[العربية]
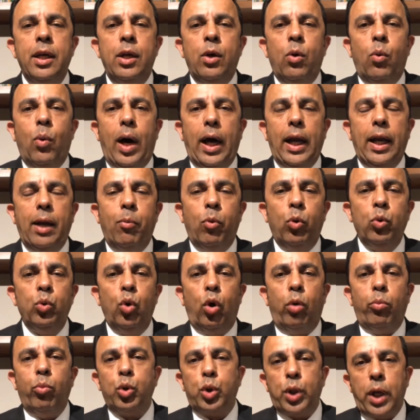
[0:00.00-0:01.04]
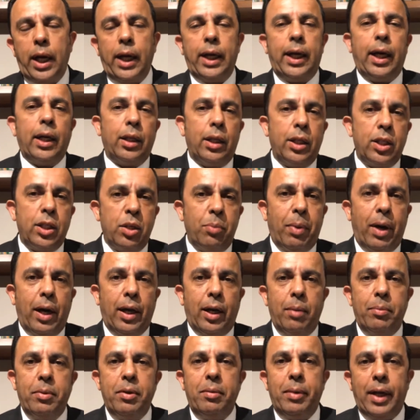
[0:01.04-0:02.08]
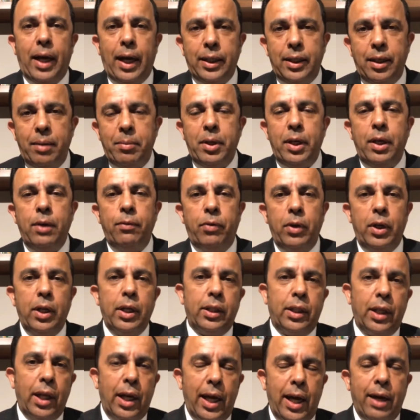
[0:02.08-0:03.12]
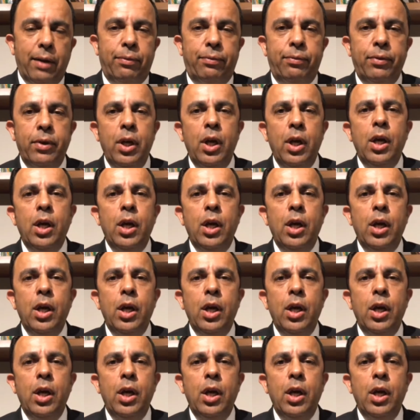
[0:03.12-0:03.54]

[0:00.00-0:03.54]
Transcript: وعلى موضوع مشاركه حزب عربي من عدمه في الائتلاف